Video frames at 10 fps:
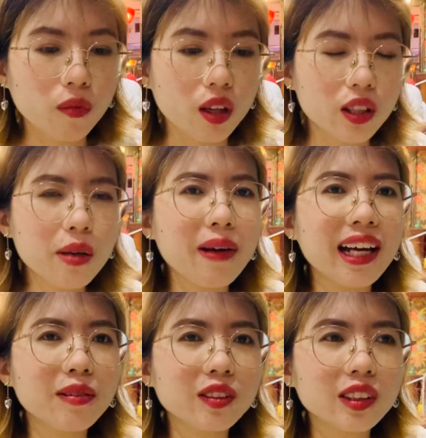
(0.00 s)
Nhưng mà
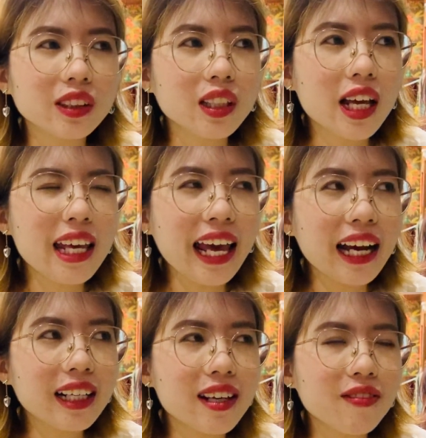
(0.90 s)
khi ăn
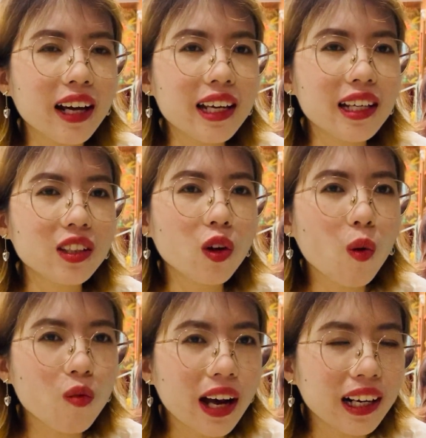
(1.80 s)
thì phải nó
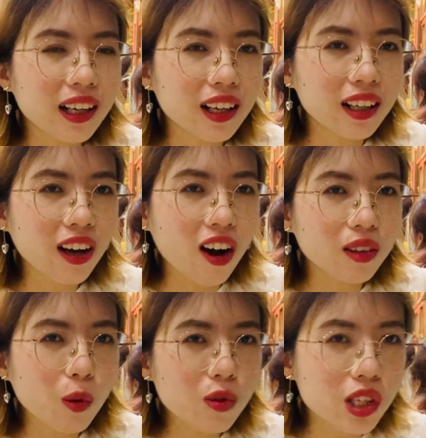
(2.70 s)
cũng phải là hơi ngọt
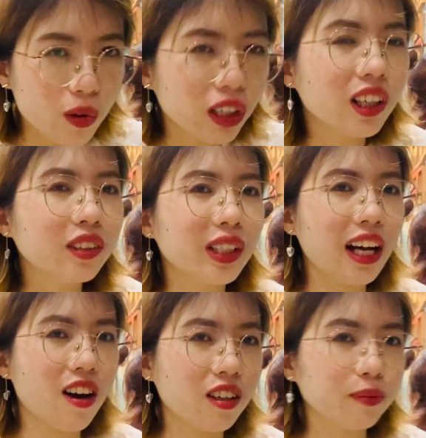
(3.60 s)
một xíu nữa. Hơi
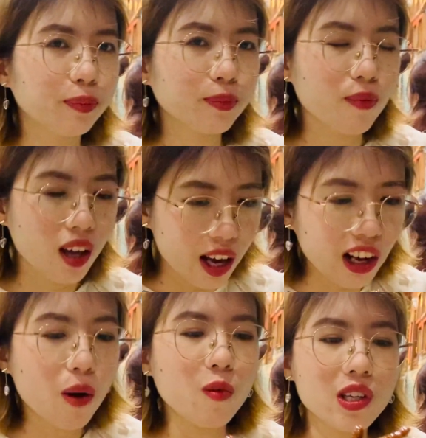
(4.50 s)

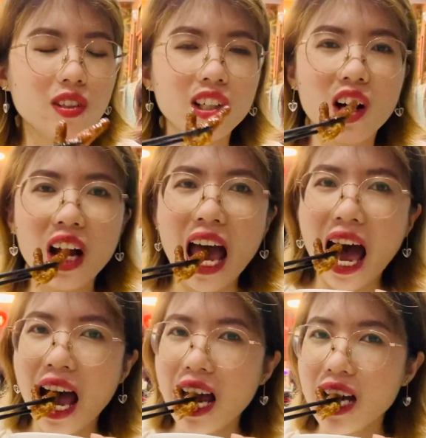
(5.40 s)
ngọt một xíu nữa. Về khẩu vị
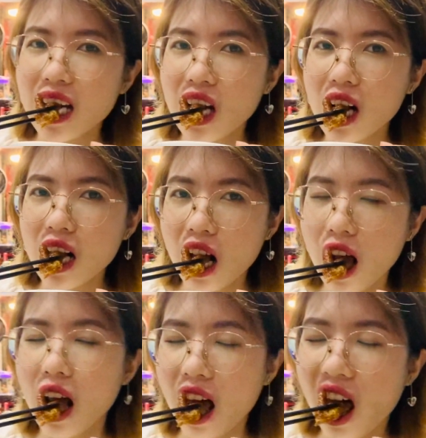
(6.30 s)
của bạn giống tôi á,
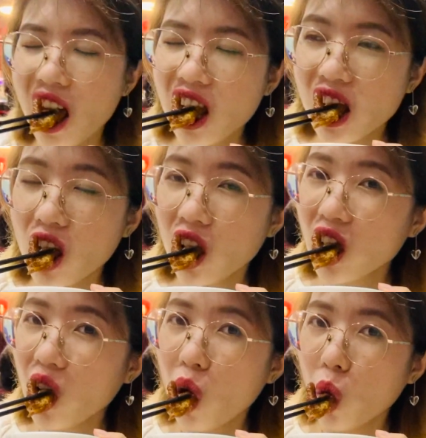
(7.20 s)
kiểu như là
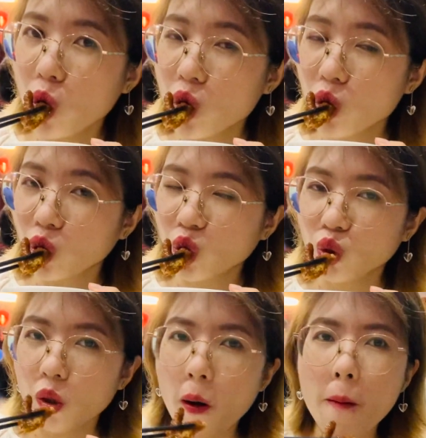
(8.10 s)
nó
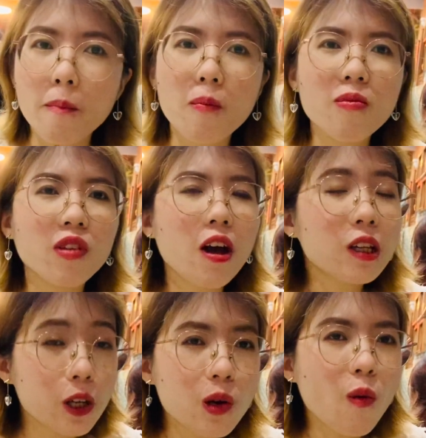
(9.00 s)
thiếu cái vị ngọt đúng
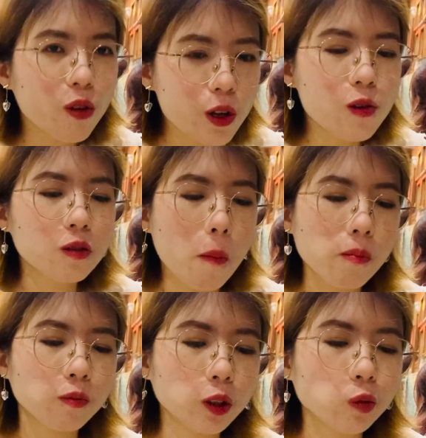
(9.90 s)
không? Thiếu. Đúng
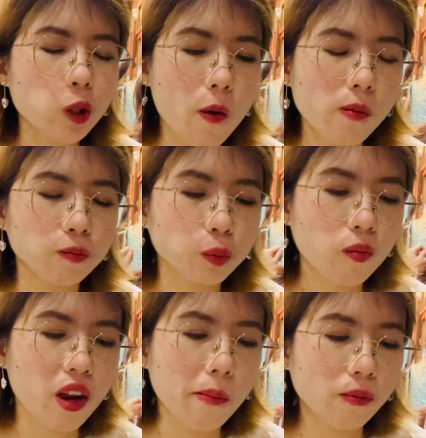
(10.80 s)
rồi.
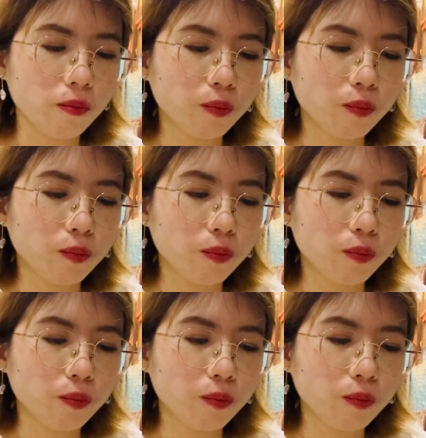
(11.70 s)
Nhiều điểm.